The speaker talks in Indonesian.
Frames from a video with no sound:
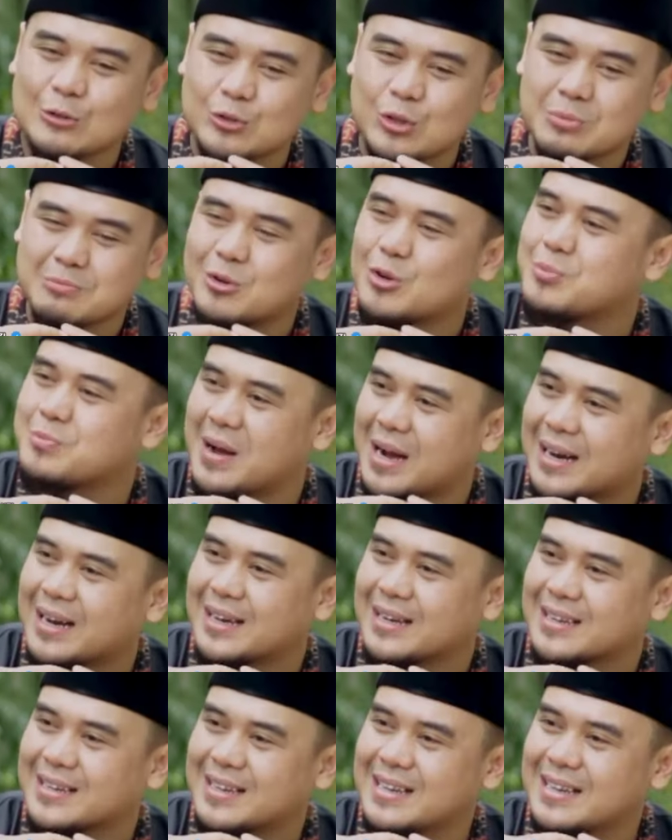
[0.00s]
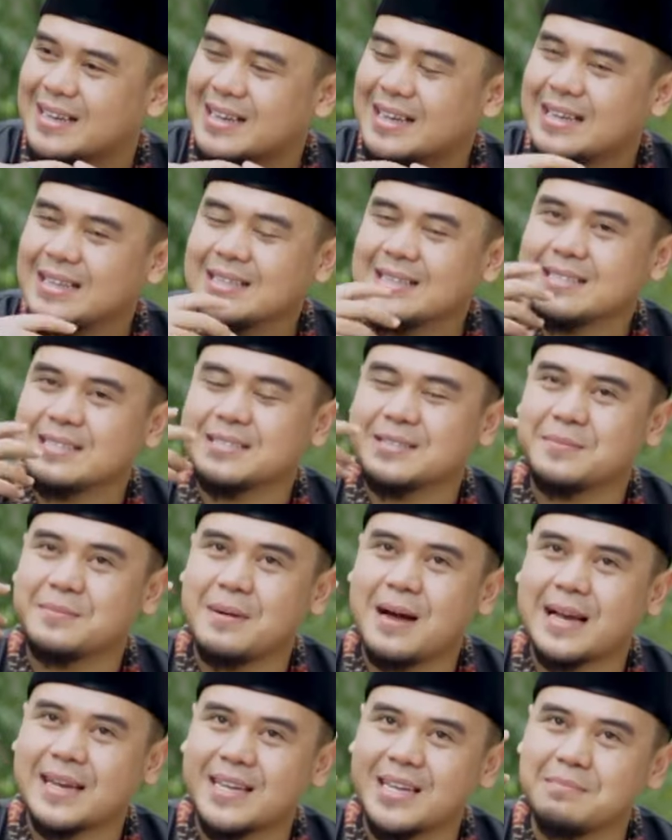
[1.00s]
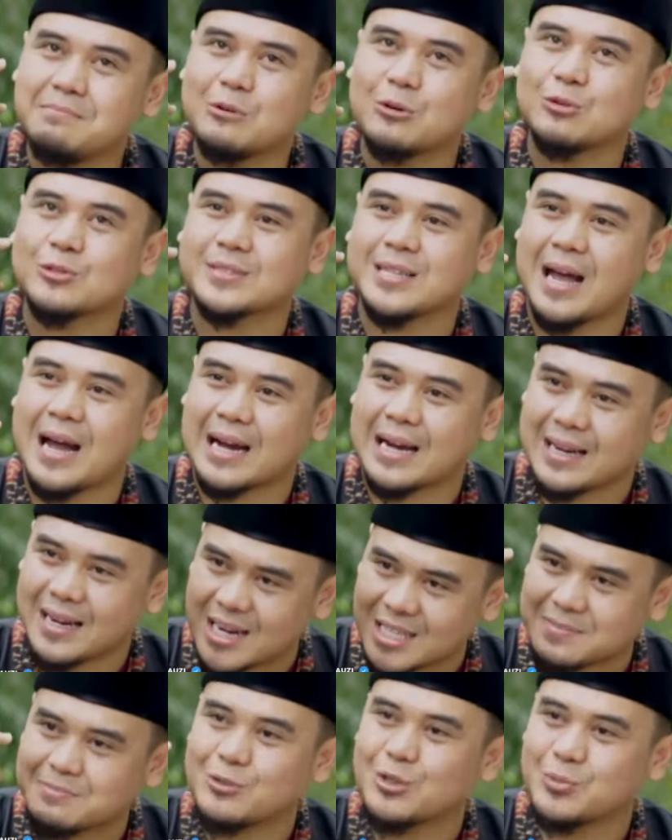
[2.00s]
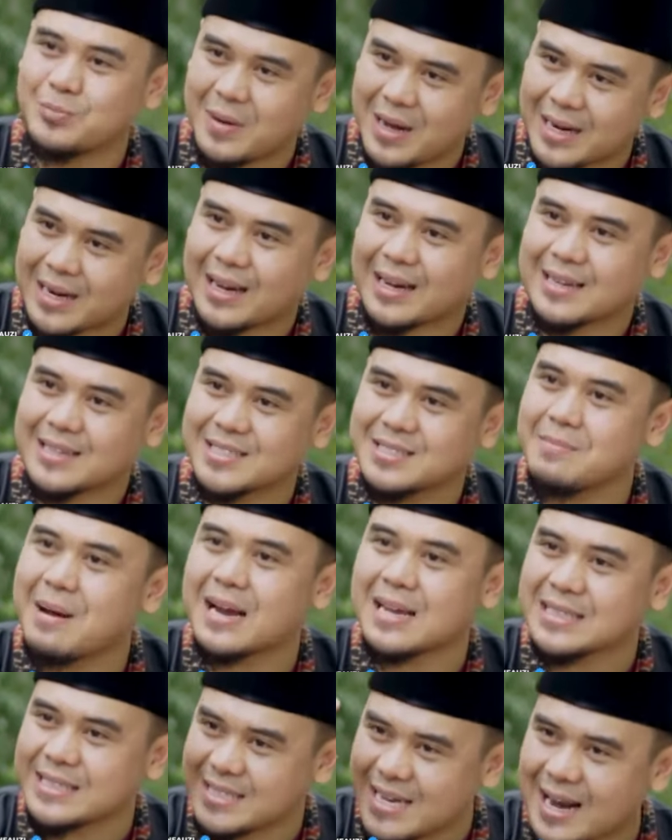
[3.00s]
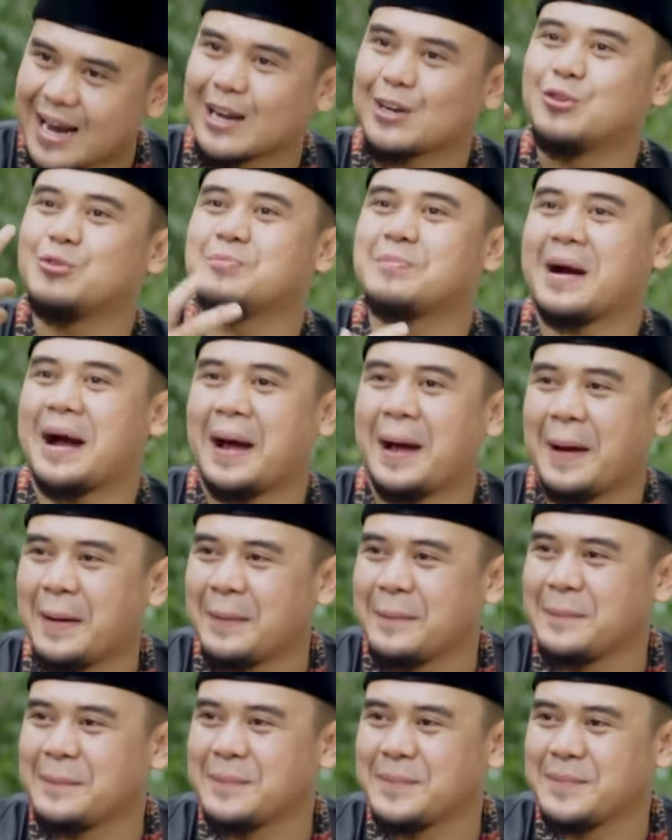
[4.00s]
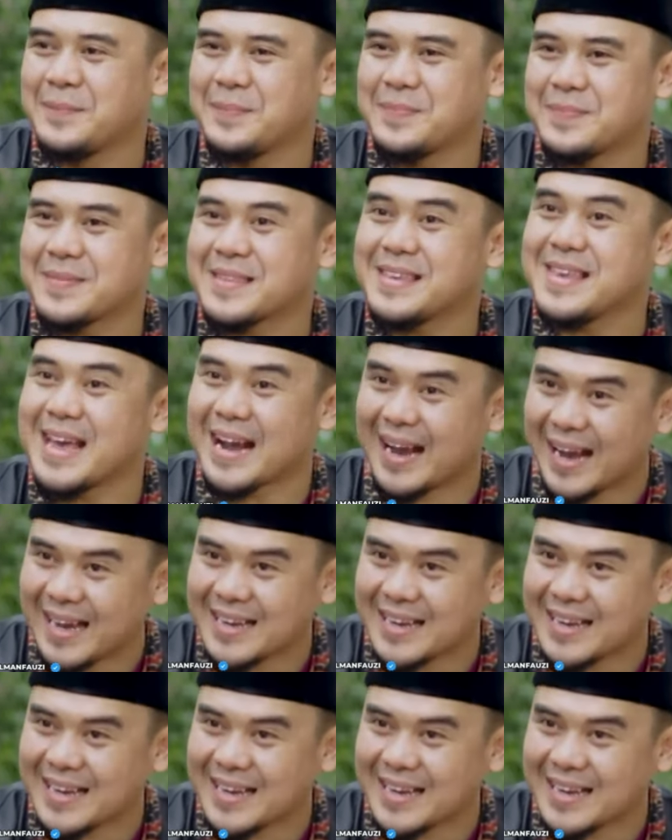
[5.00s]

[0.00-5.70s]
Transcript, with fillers: untuk melupakan. Semakin berusaha keras melupakan, semakin tidak akan lupa. Iya